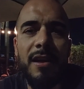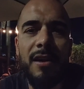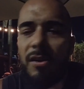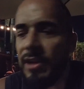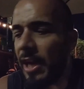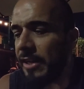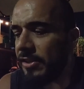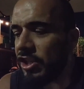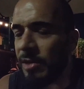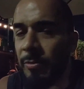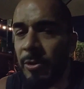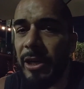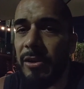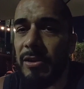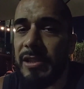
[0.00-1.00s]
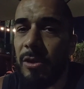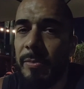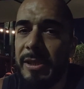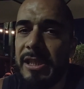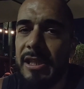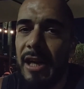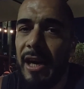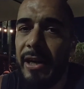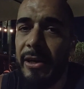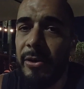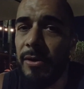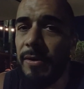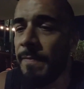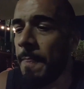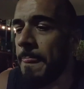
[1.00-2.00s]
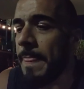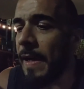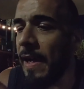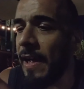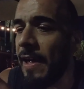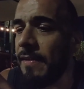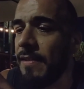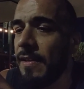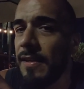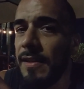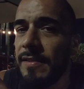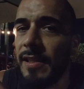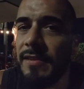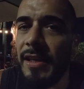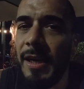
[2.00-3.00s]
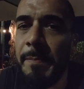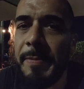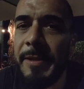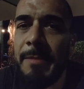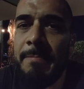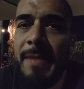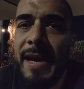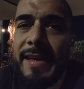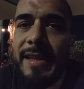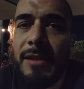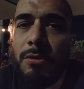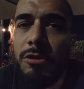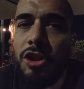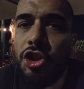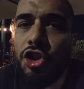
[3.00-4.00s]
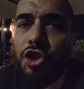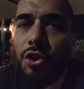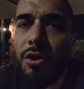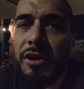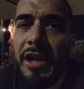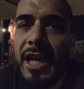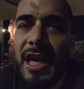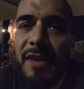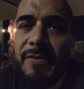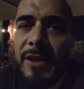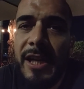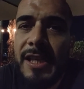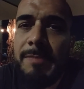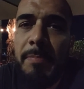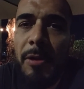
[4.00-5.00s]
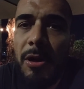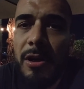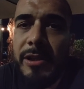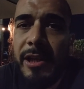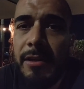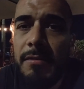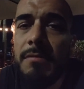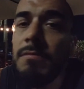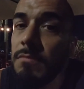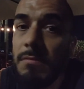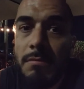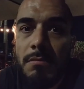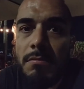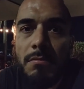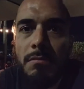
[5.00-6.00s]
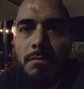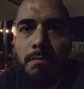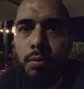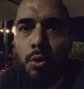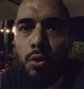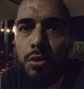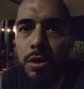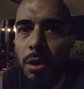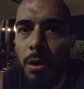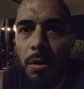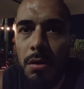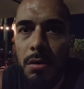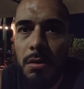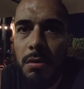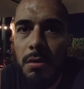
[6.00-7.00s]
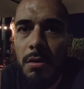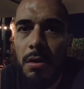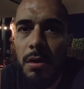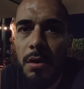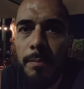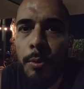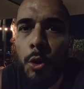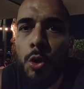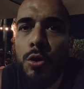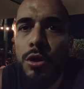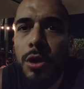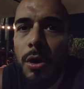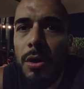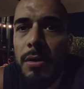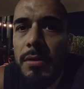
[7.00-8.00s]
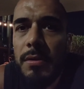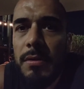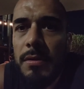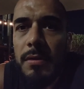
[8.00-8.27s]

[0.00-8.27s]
Ok, diciamo le cose come stanno. Eh? Se ti riempi di merda tutti i giorni, alla fine esplodi. Punto. Punto.